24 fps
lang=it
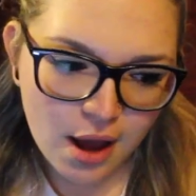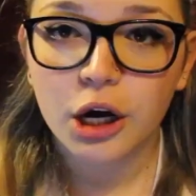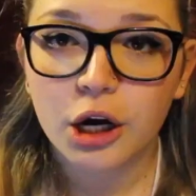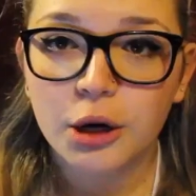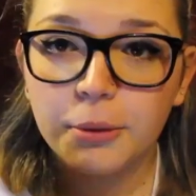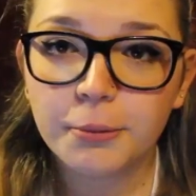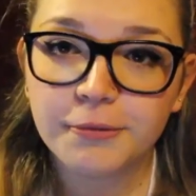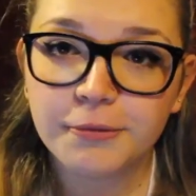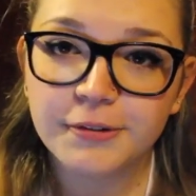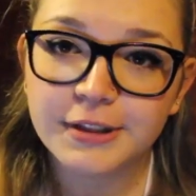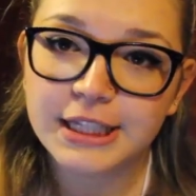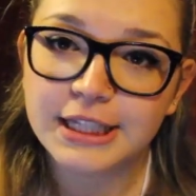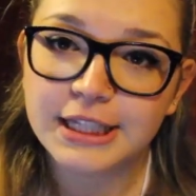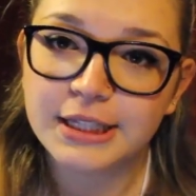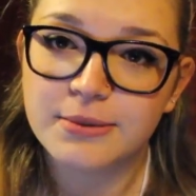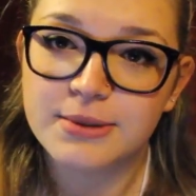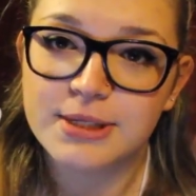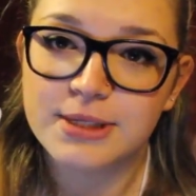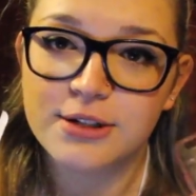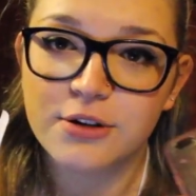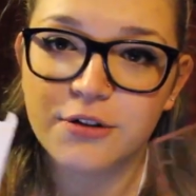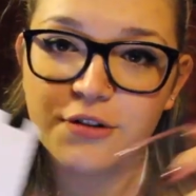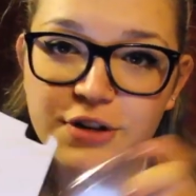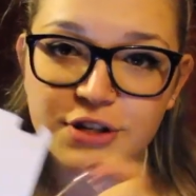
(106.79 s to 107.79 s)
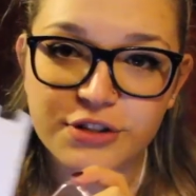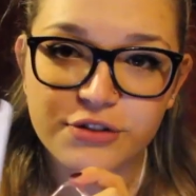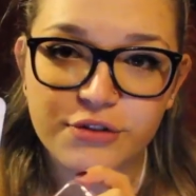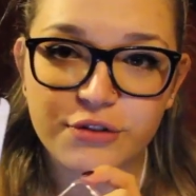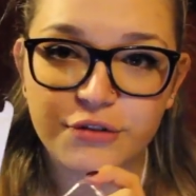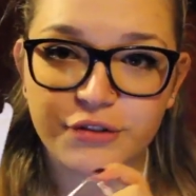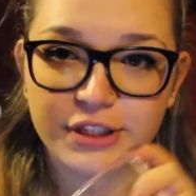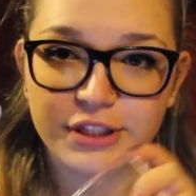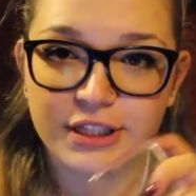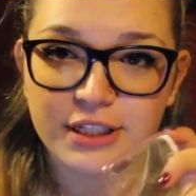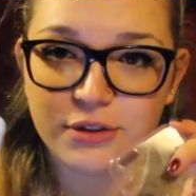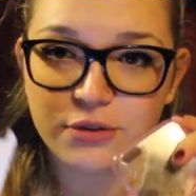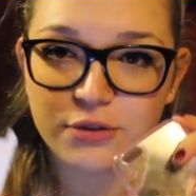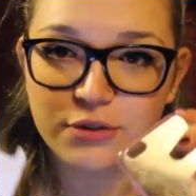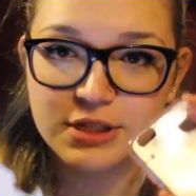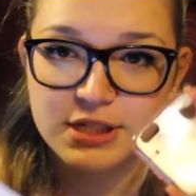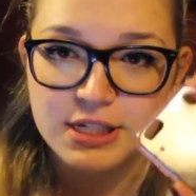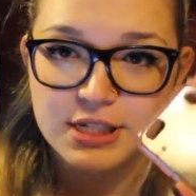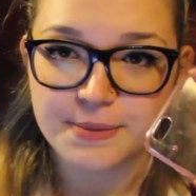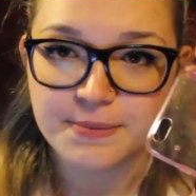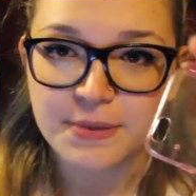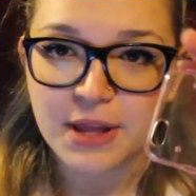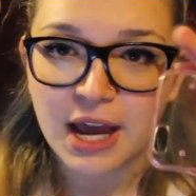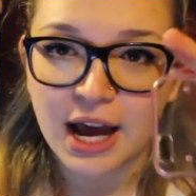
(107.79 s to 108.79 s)
Come vedete queste cover sono fatte
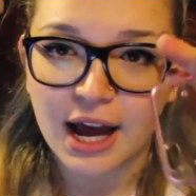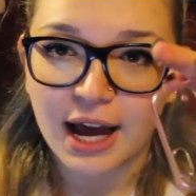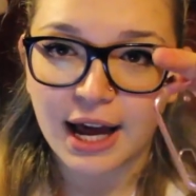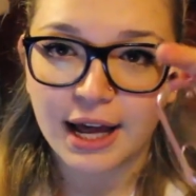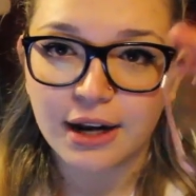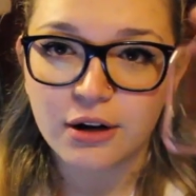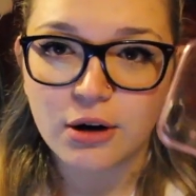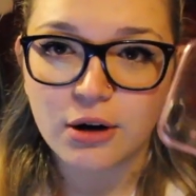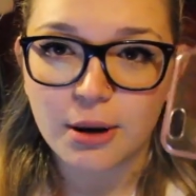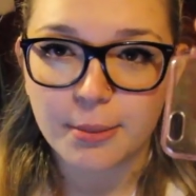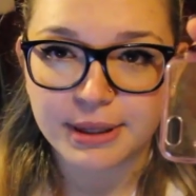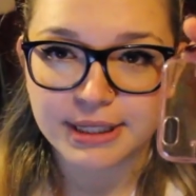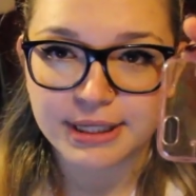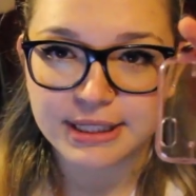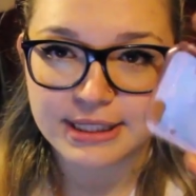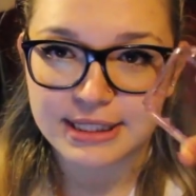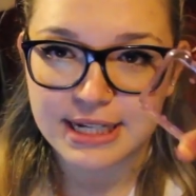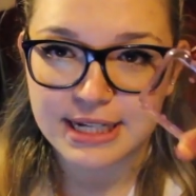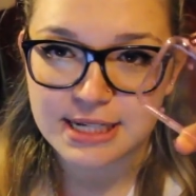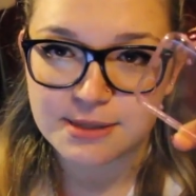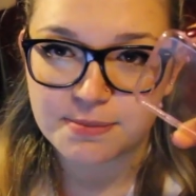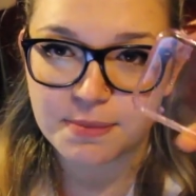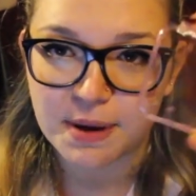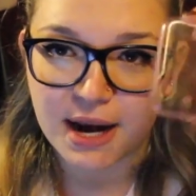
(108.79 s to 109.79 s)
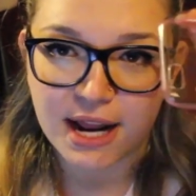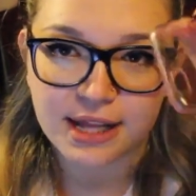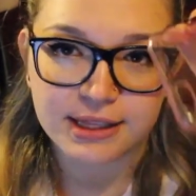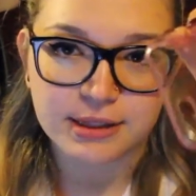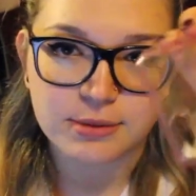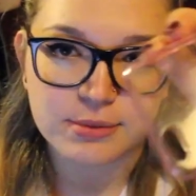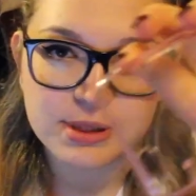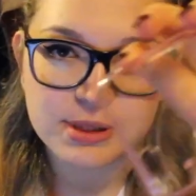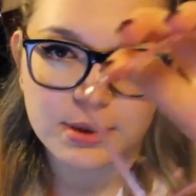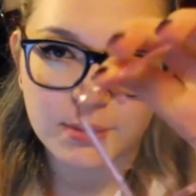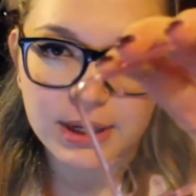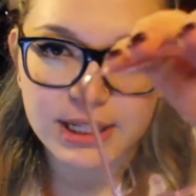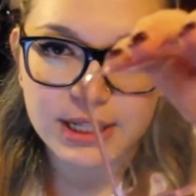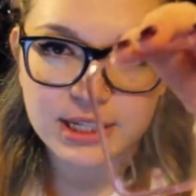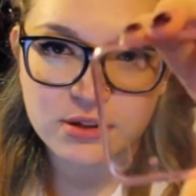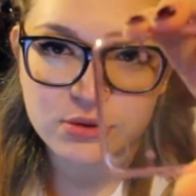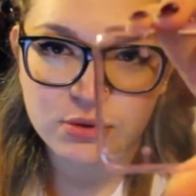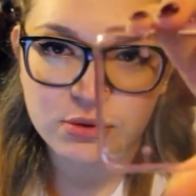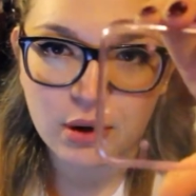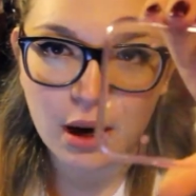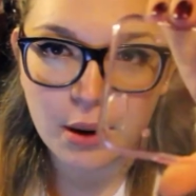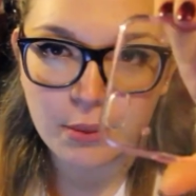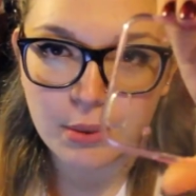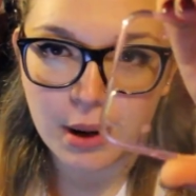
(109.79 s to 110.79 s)
così, hanno la parte trasparente, questa qua
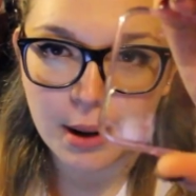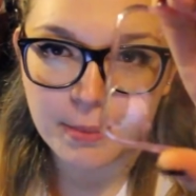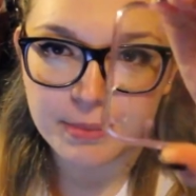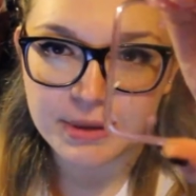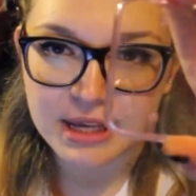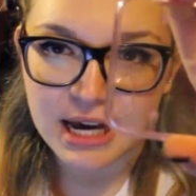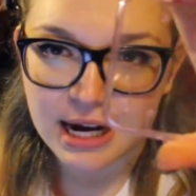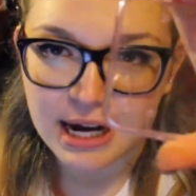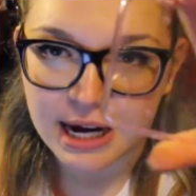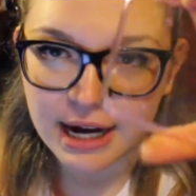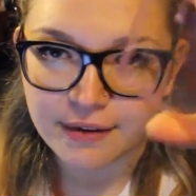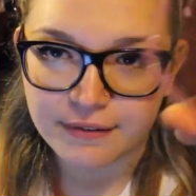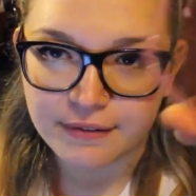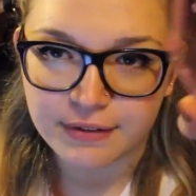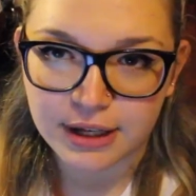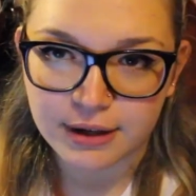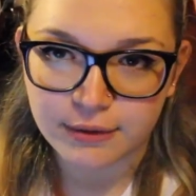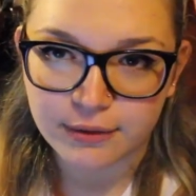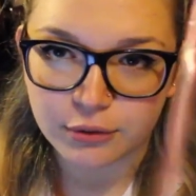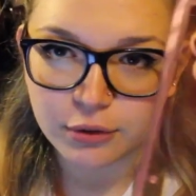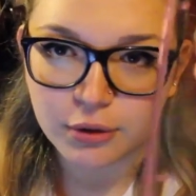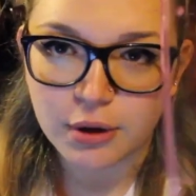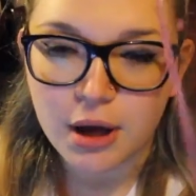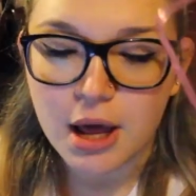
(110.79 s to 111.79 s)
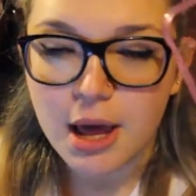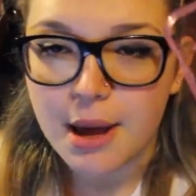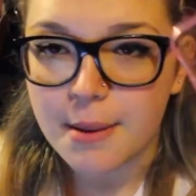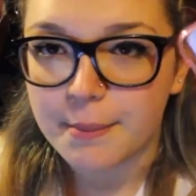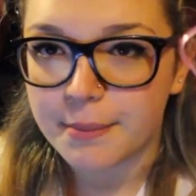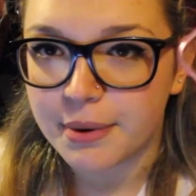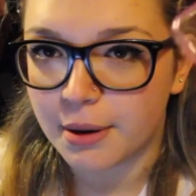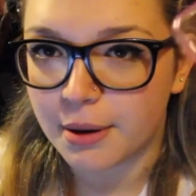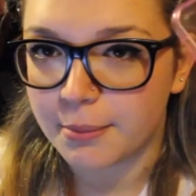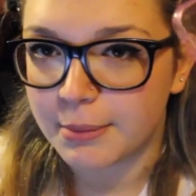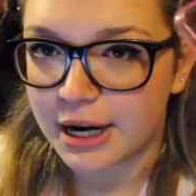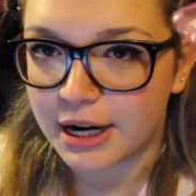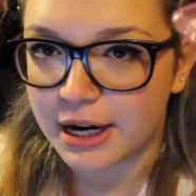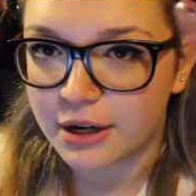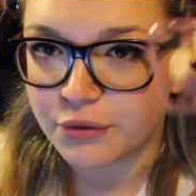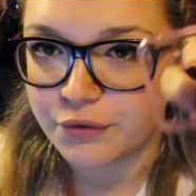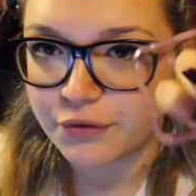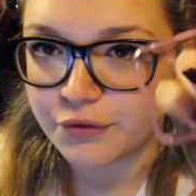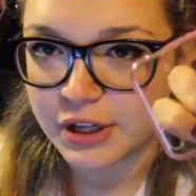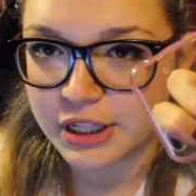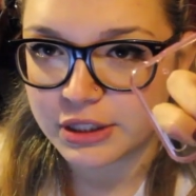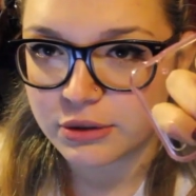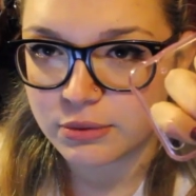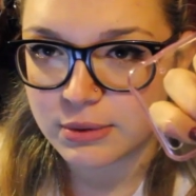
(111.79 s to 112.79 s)
adesso è una mia che avevo, però me ne hanno
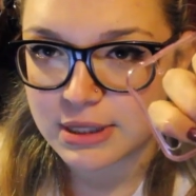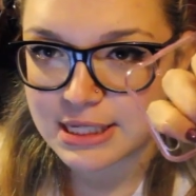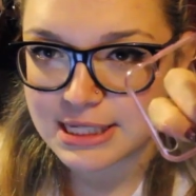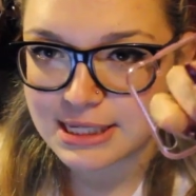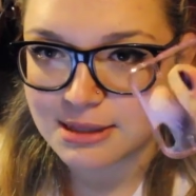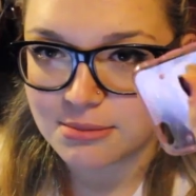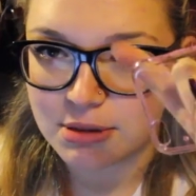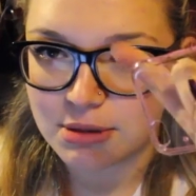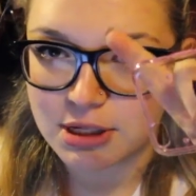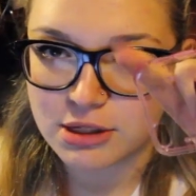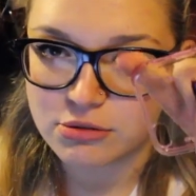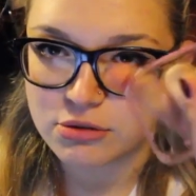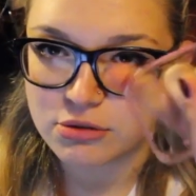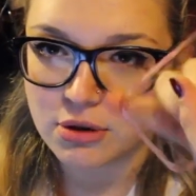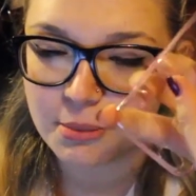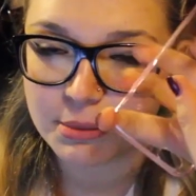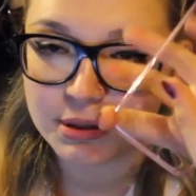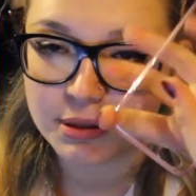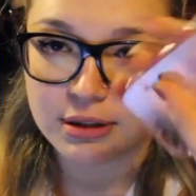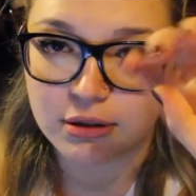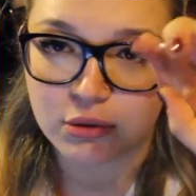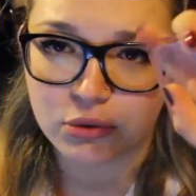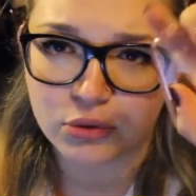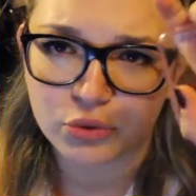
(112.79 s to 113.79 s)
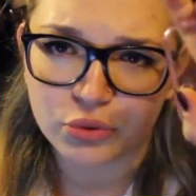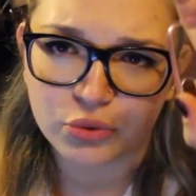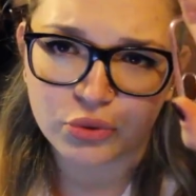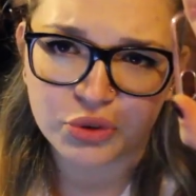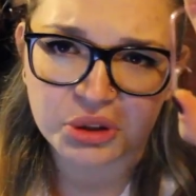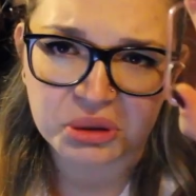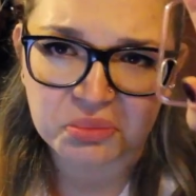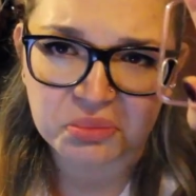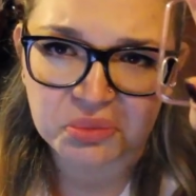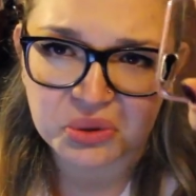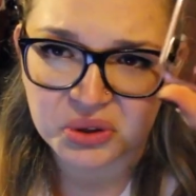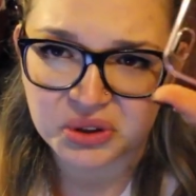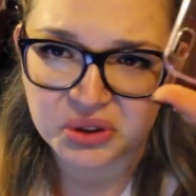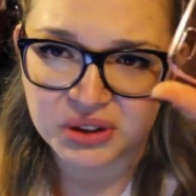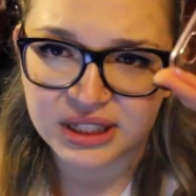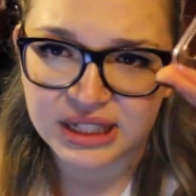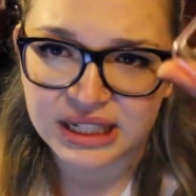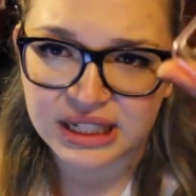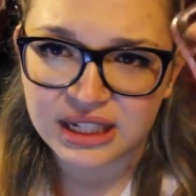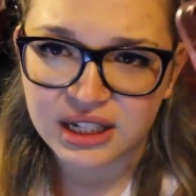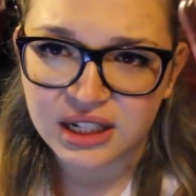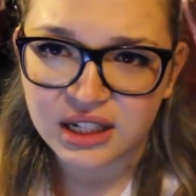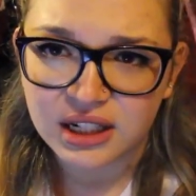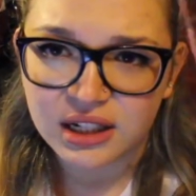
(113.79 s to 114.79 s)
inviata una simile solamente con tutti i
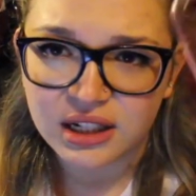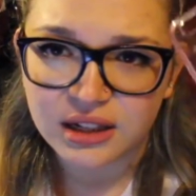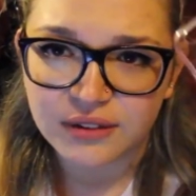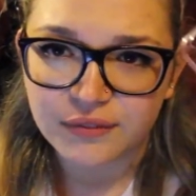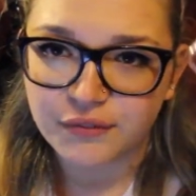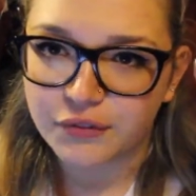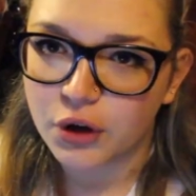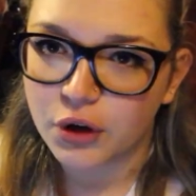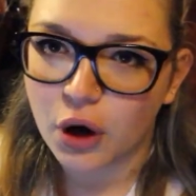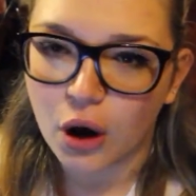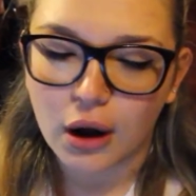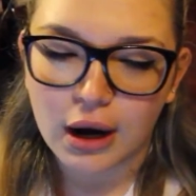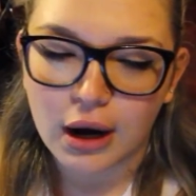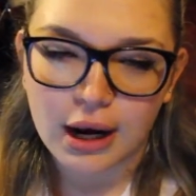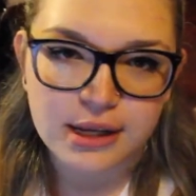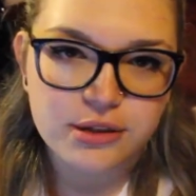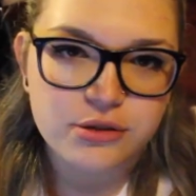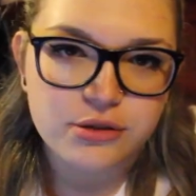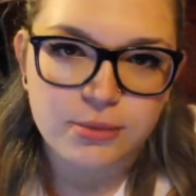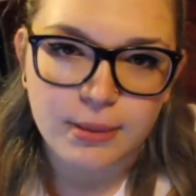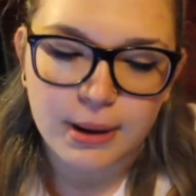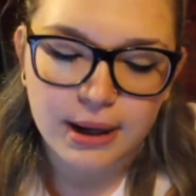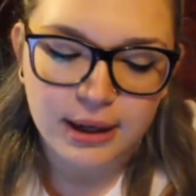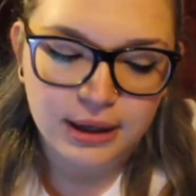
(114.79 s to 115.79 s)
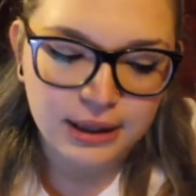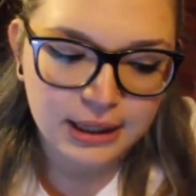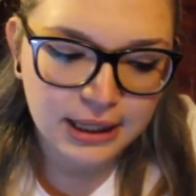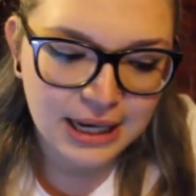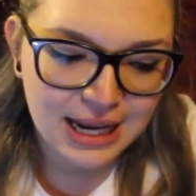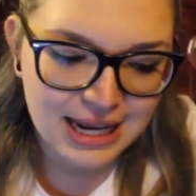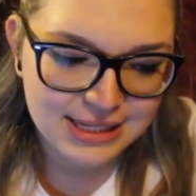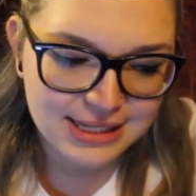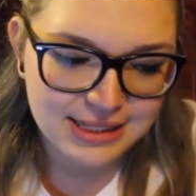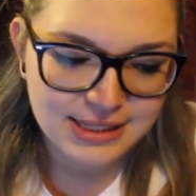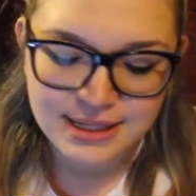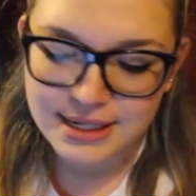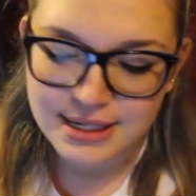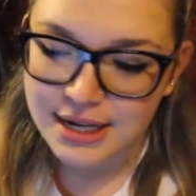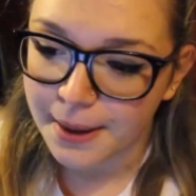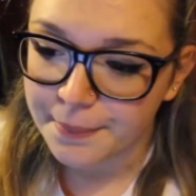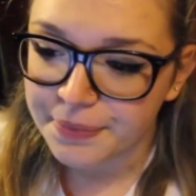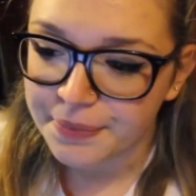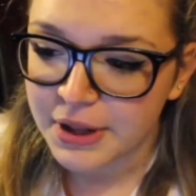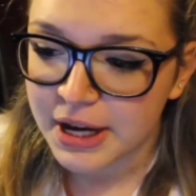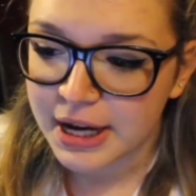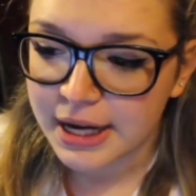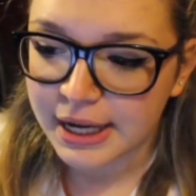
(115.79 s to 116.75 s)
bordi viola, insomma classica,